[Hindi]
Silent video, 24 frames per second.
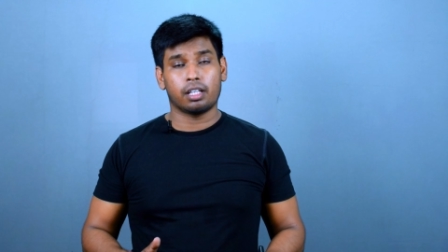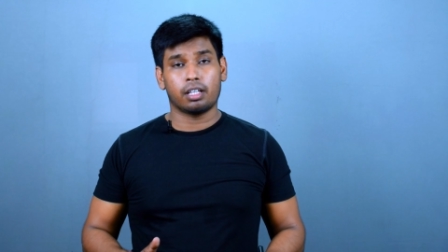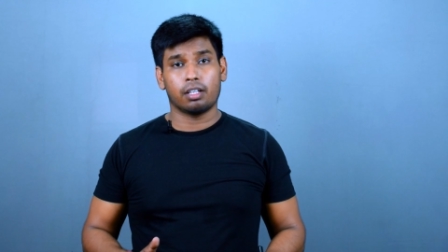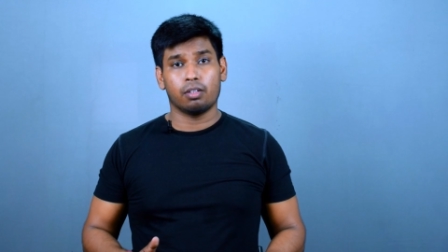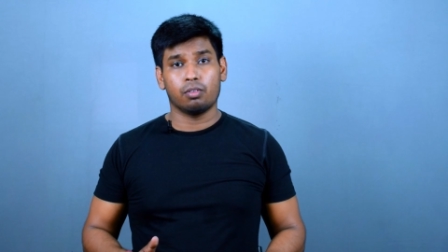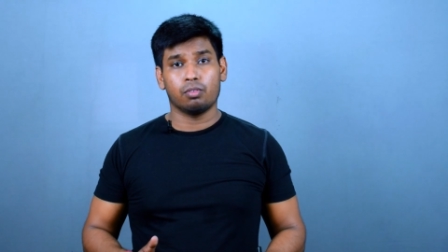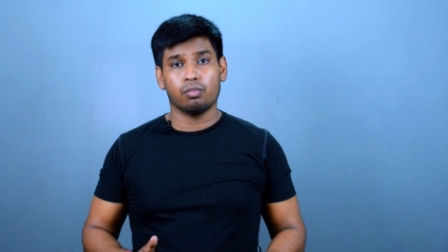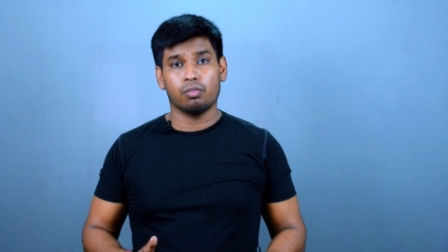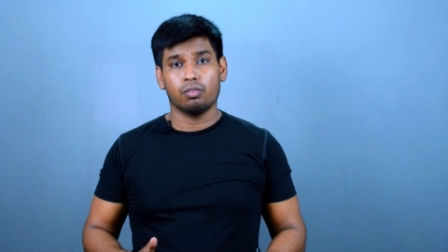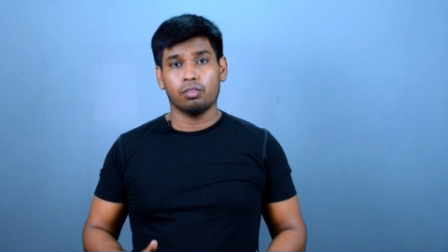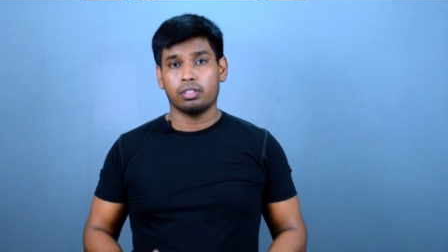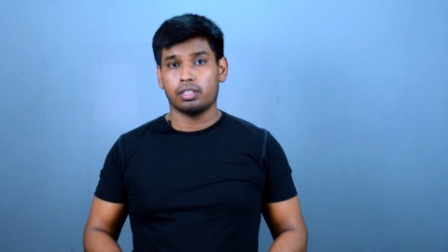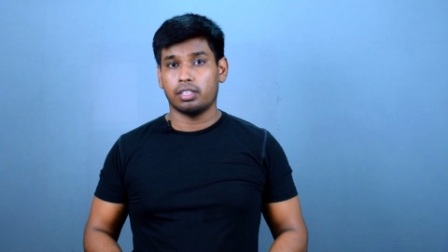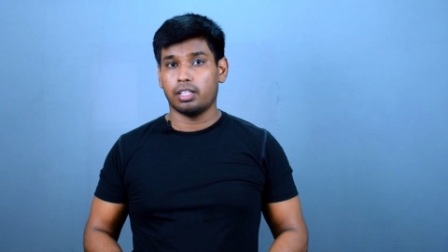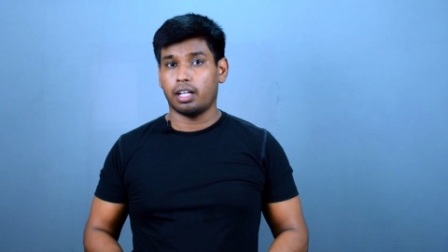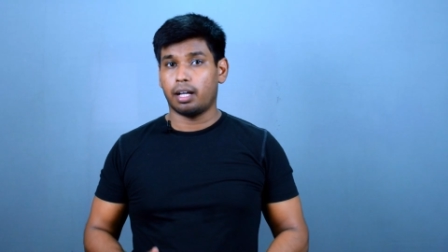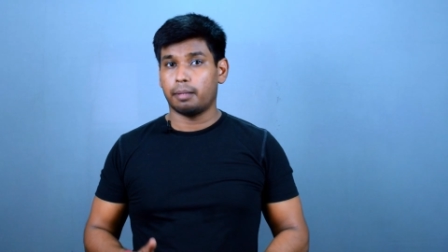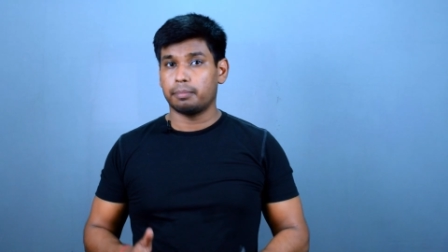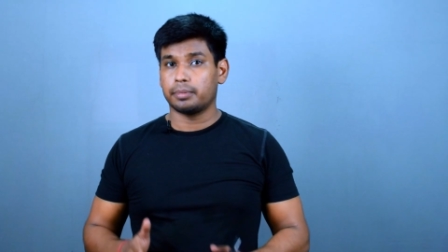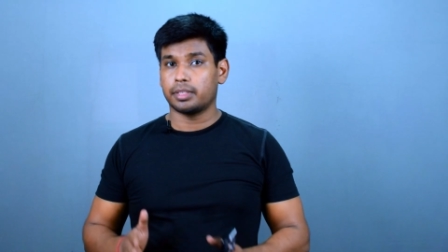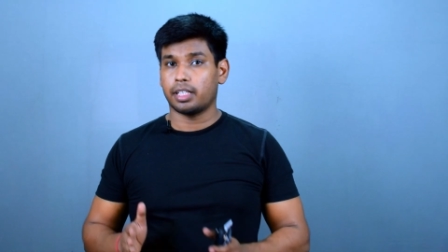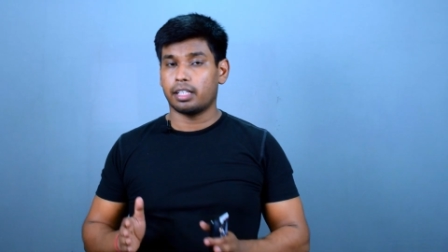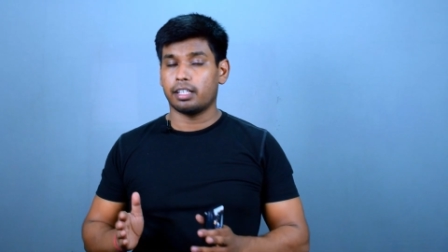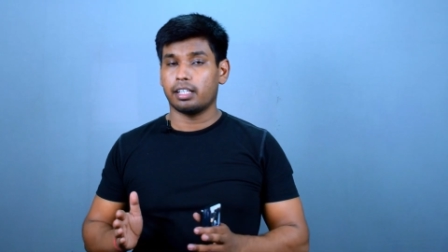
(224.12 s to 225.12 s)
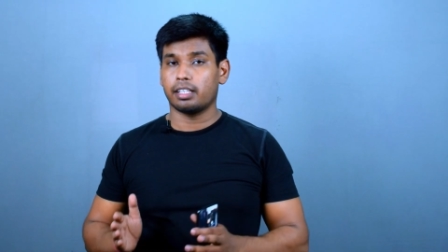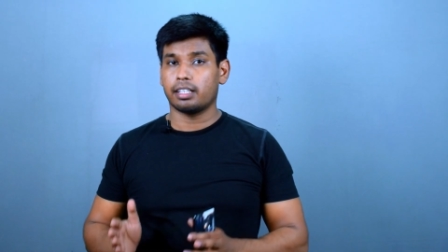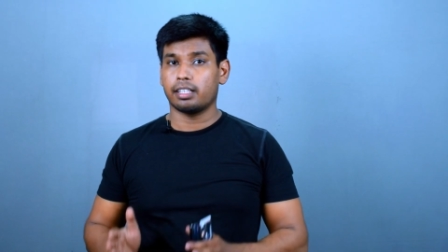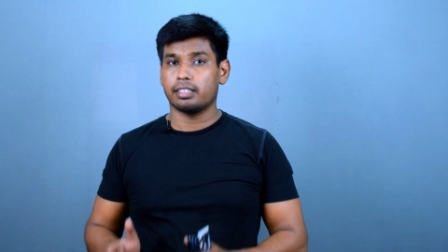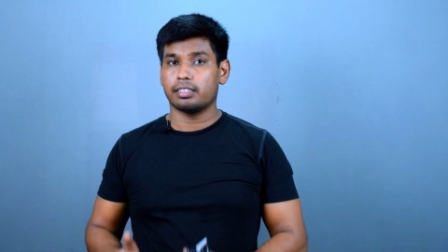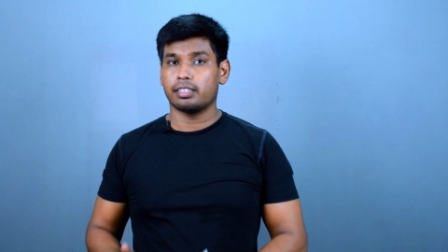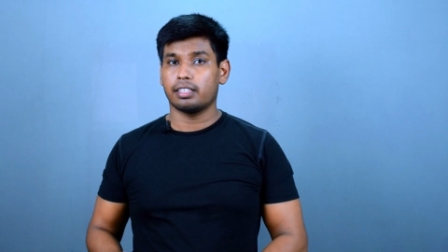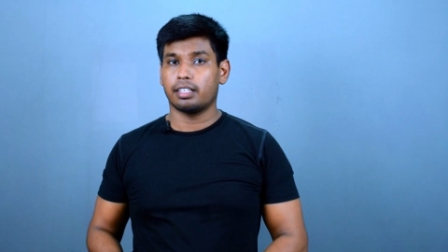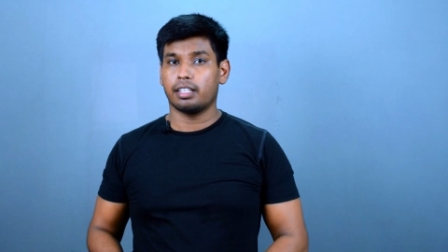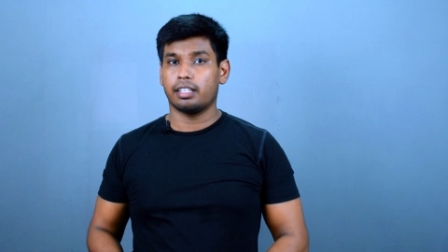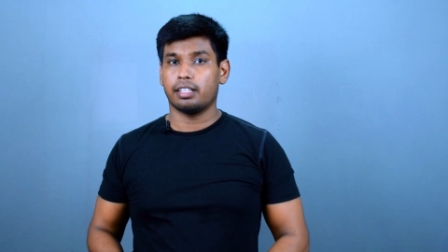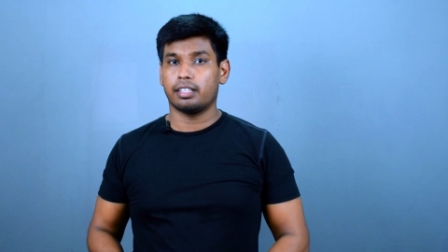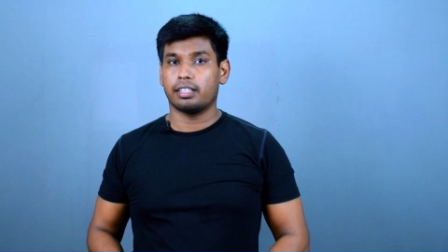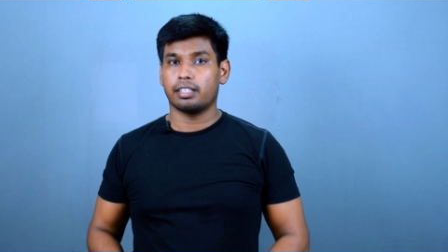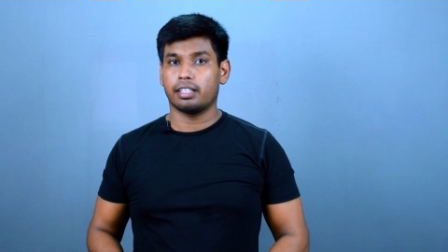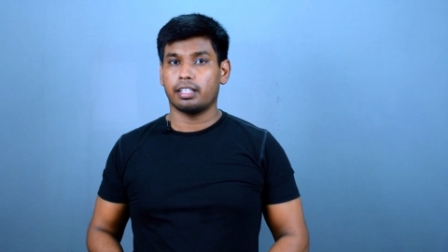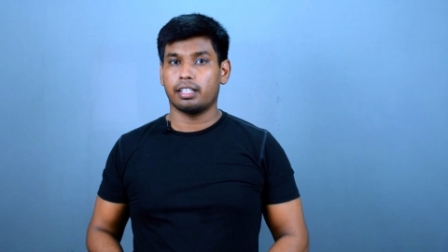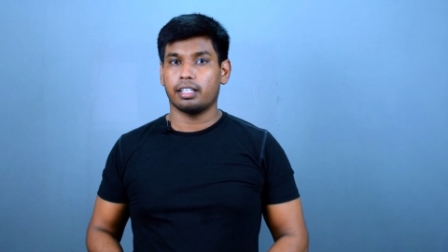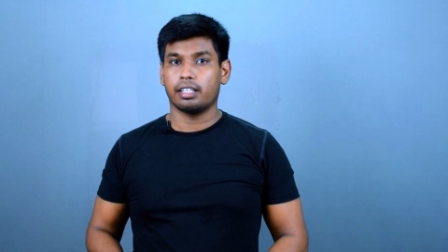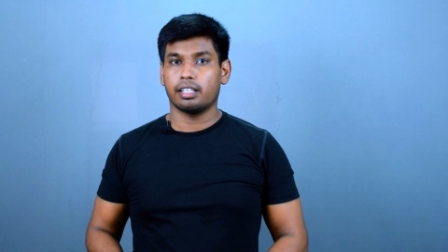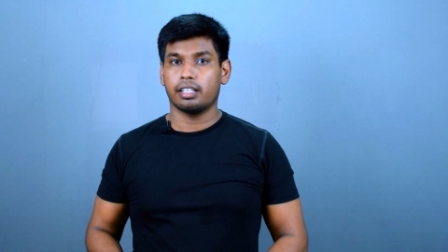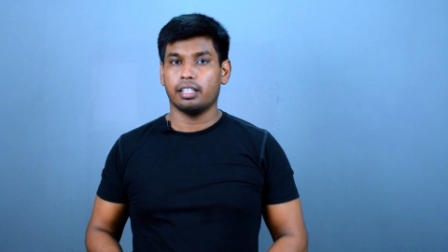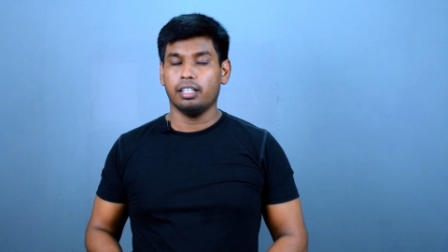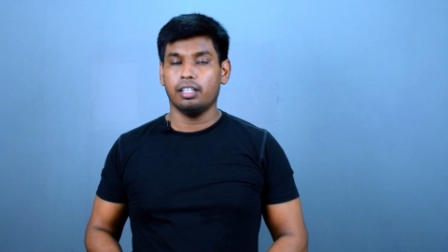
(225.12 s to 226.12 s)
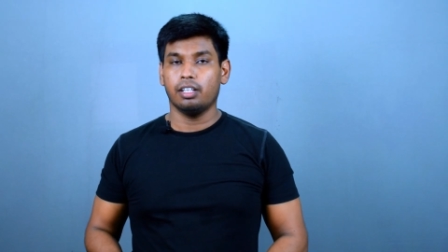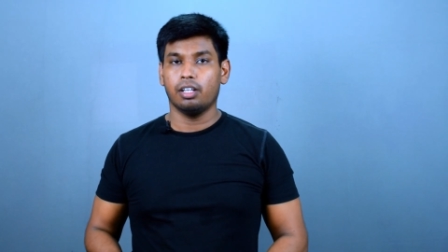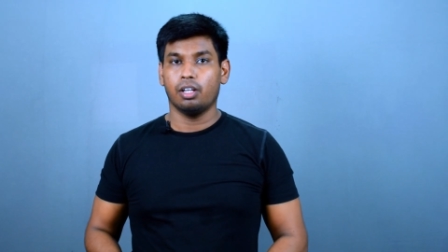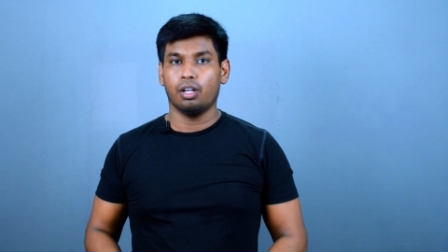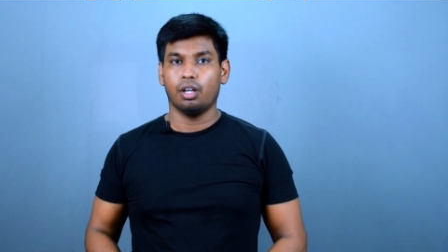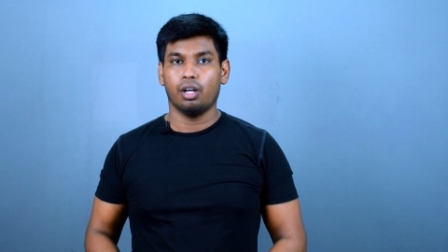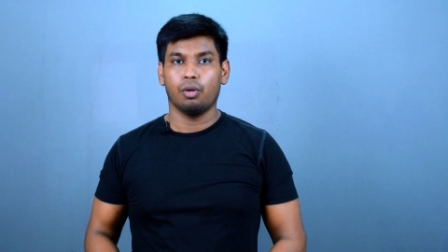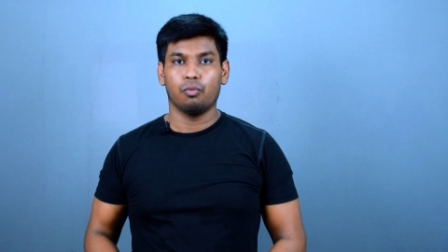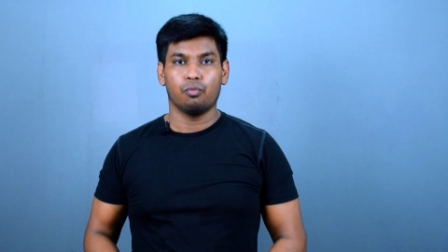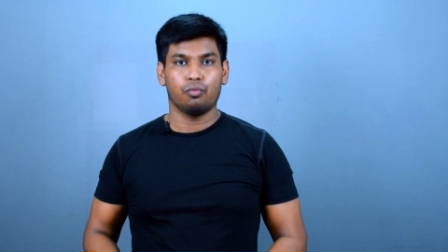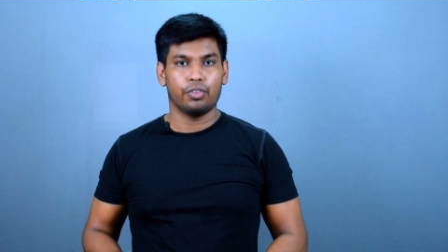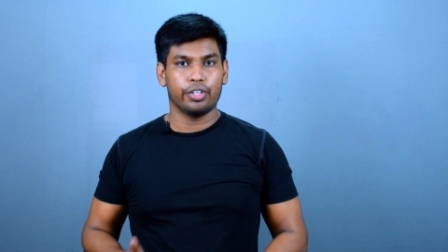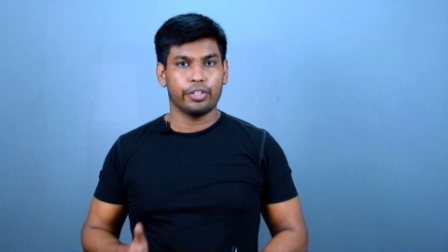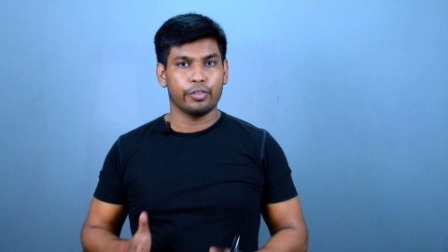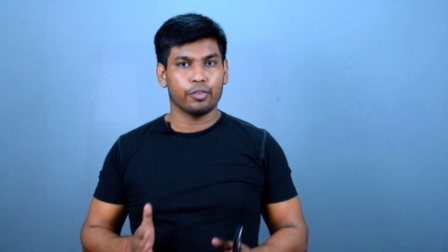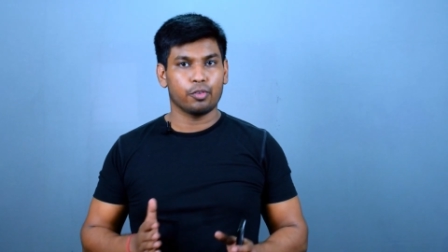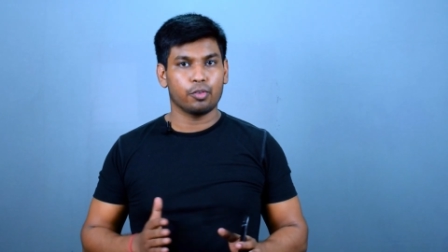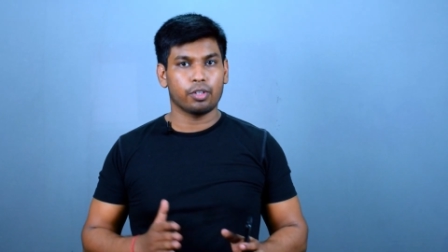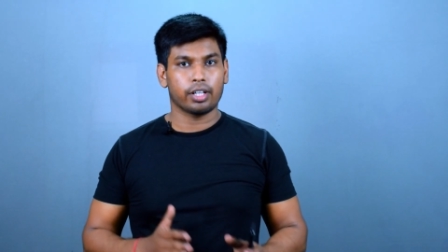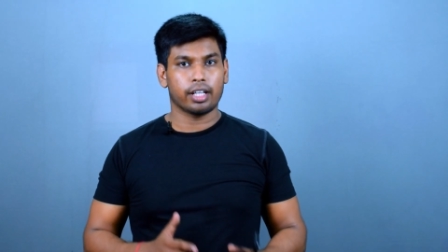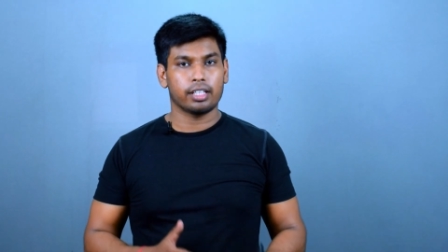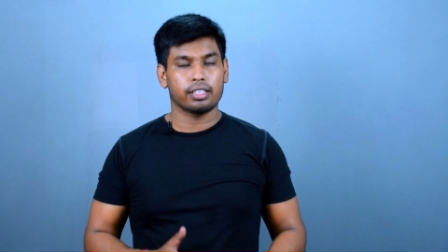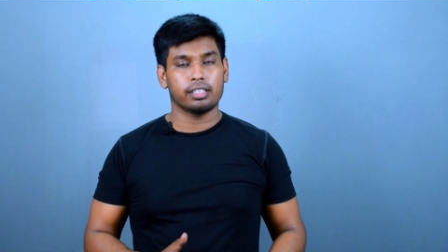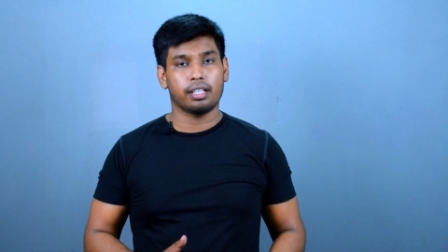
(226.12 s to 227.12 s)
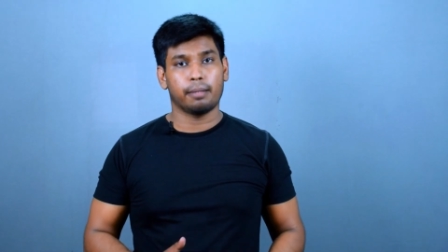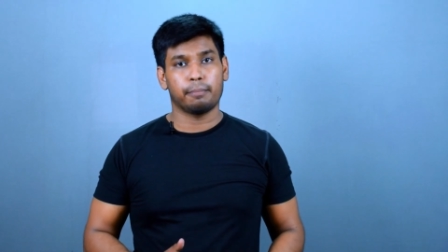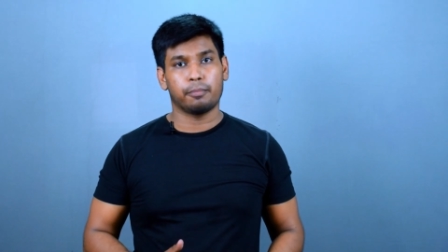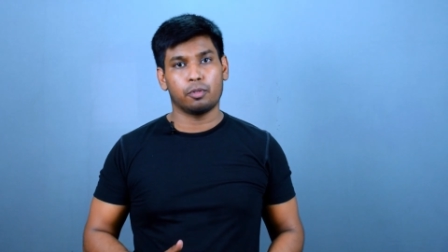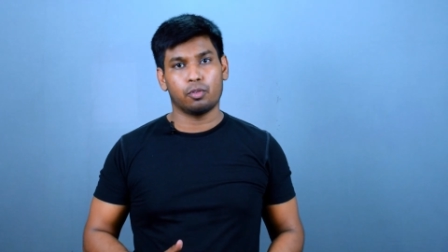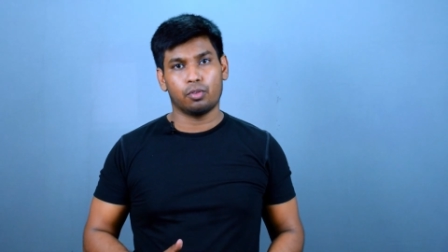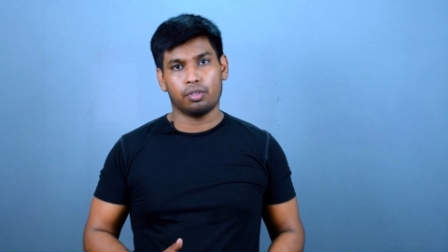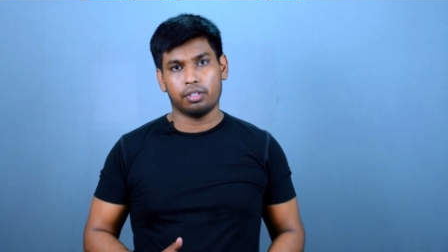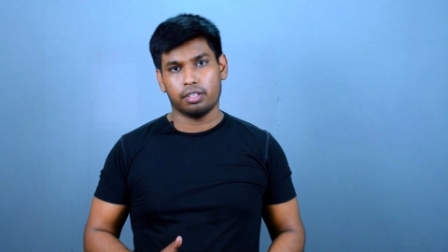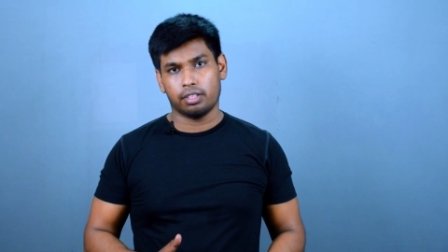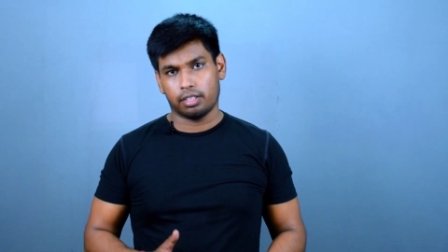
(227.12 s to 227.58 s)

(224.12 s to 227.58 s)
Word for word: रहा हूँ कि आप चैनल कैसे क्रिएट करेंगे वीडियो को कैसे अपलोड